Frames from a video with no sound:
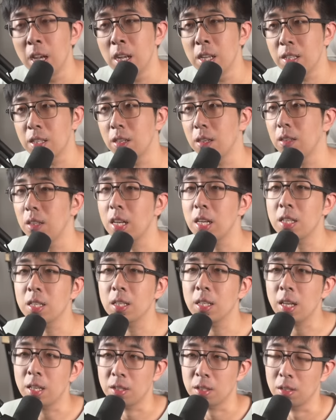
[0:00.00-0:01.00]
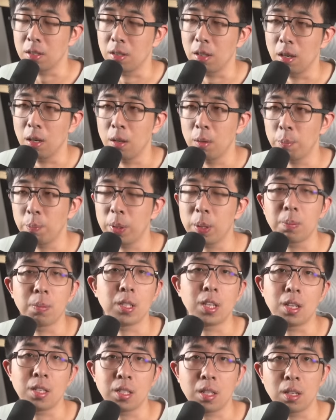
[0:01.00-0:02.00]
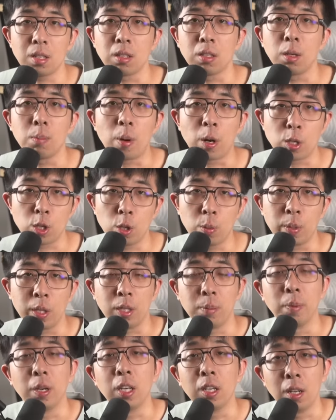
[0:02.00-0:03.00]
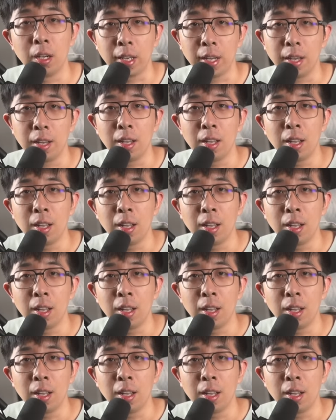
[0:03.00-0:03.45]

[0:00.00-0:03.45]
其实内置电池呢。并不像限制灯泡寿命那么恶劣，